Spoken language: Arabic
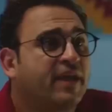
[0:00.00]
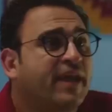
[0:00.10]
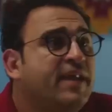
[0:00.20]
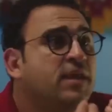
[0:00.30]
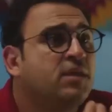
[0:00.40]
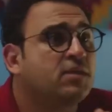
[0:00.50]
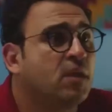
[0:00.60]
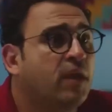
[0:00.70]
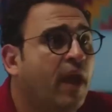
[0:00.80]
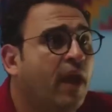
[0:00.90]
انت اتجننت يا
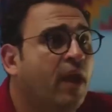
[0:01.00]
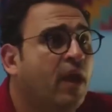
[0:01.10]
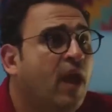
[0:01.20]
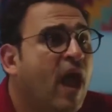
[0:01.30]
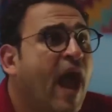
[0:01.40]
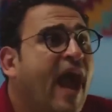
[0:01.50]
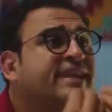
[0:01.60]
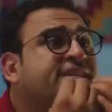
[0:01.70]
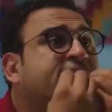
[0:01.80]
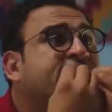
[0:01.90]
صالح
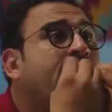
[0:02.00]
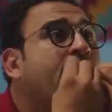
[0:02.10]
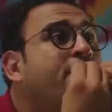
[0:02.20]
عايز تسرق